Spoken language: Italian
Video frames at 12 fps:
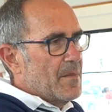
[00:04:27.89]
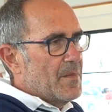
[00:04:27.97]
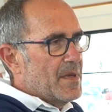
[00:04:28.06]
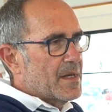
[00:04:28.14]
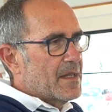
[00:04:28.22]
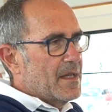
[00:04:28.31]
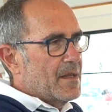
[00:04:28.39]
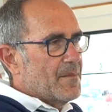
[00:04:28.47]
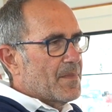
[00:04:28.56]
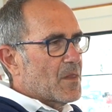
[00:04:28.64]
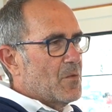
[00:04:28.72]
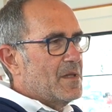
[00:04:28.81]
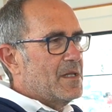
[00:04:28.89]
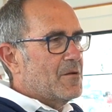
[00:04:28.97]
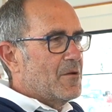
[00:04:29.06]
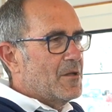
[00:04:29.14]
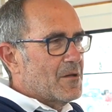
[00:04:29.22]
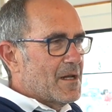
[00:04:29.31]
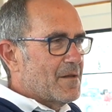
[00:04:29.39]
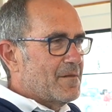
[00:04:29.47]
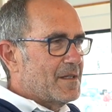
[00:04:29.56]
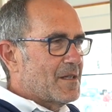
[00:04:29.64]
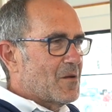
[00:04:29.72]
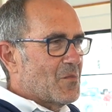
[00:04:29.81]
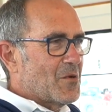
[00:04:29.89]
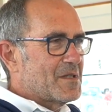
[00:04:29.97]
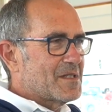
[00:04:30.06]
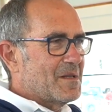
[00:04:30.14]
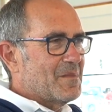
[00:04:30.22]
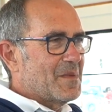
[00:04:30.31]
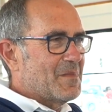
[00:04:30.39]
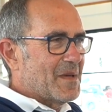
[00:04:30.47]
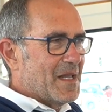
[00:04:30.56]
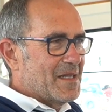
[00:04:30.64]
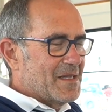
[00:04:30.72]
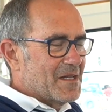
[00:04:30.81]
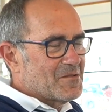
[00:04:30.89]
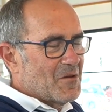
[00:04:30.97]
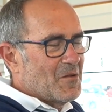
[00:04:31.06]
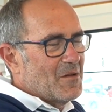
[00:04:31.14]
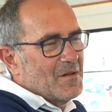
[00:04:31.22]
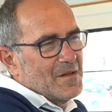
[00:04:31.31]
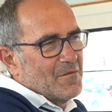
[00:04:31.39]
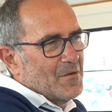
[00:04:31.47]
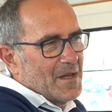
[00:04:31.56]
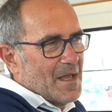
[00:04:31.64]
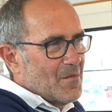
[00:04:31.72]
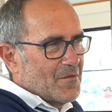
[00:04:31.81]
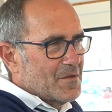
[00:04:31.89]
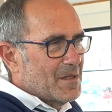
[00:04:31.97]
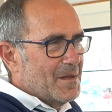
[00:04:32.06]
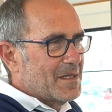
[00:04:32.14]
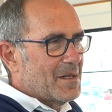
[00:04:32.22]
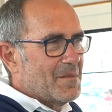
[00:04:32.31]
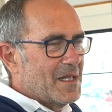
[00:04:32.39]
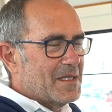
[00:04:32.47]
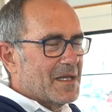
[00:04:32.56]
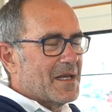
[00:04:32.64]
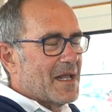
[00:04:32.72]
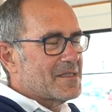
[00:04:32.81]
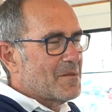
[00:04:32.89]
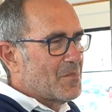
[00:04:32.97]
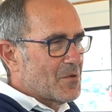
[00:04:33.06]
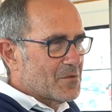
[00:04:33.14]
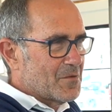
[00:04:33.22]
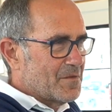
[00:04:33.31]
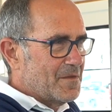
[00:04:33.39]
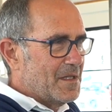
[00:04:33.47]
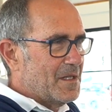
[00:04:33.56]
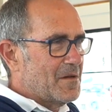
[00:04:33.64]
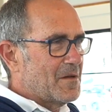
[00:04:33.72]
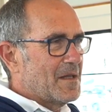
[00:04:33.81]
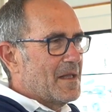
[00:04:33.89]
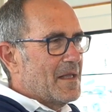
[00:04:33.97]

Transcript: perché come dico io nella vita non puoi sempre prendere, cioè noi lavoriamo fondamentalmente grazie a Portofino